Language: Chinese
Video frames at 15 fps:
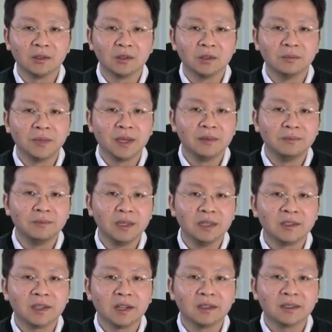就有被逼
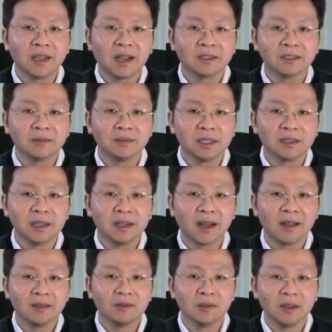城下之盟的
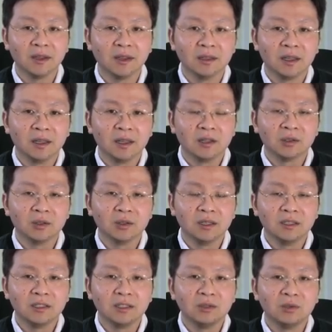感觉，所以
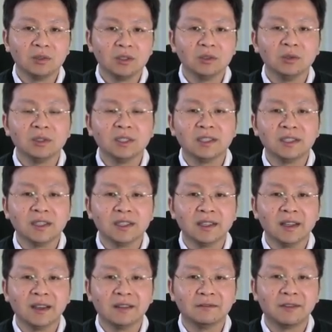继续纠结这一
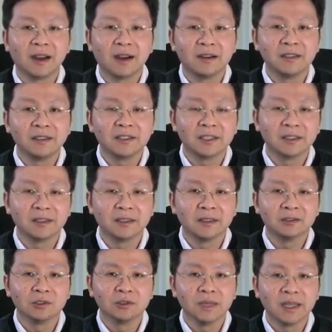点，反而成了
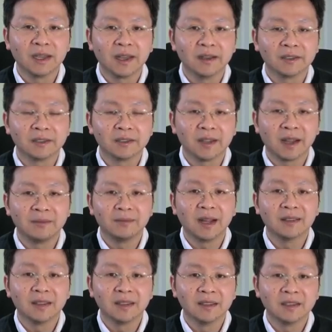中美开始谈判
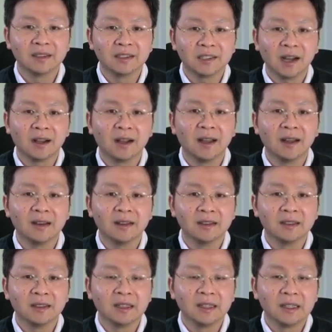的一个障碍了。
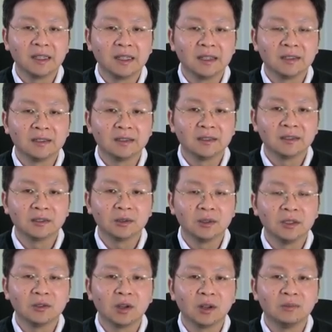呃，
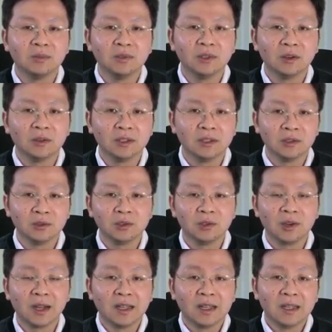所以川普有了扭
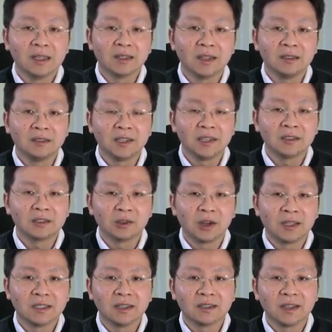转，但是这个
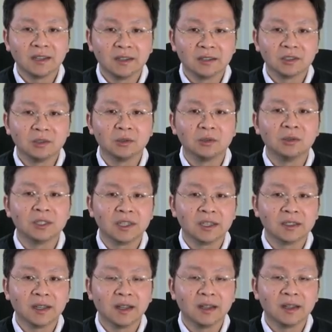转向它也是有过
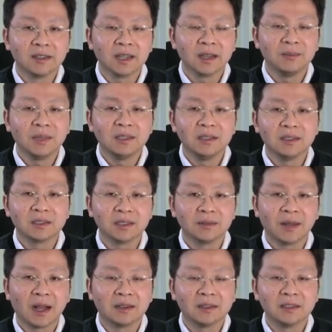程的，他毕竟是
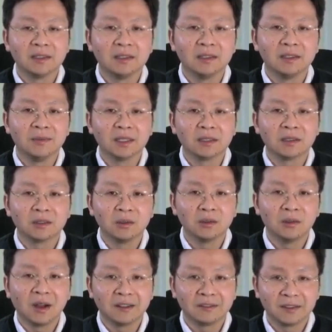把和习近平的
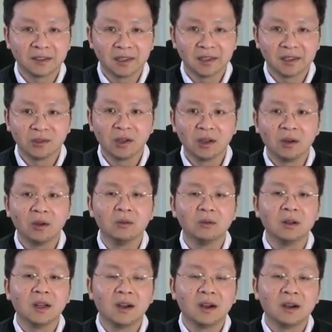通话放在最
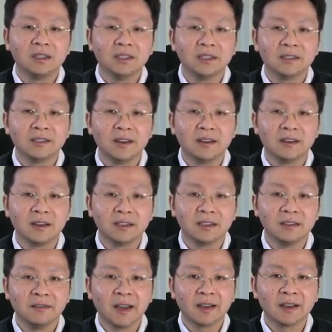后，而且先
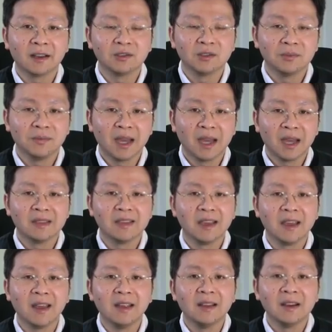让伊万卡去拜
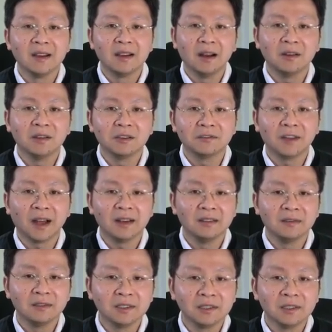年，然后又发了
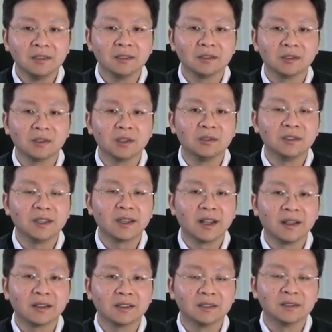一封信，最后一
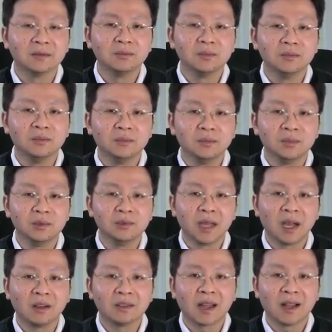看可能不
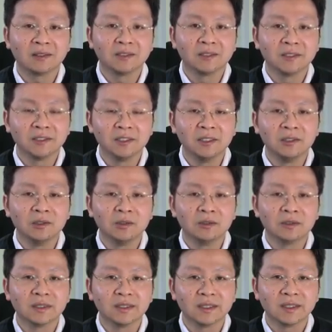表达支持意
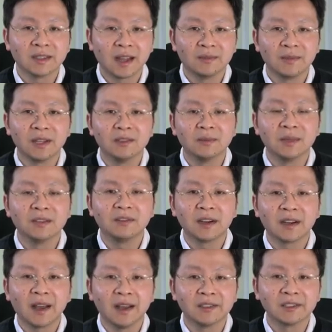中，那这个谈判就没法
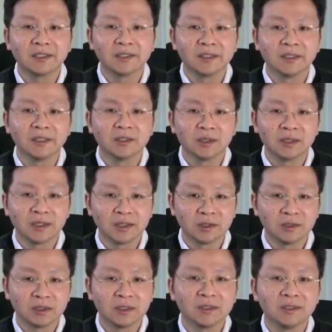开始，所以才
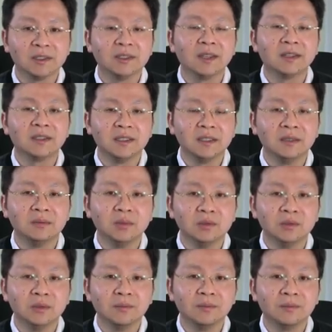走到了今天这一
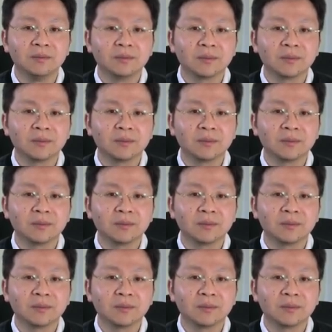步。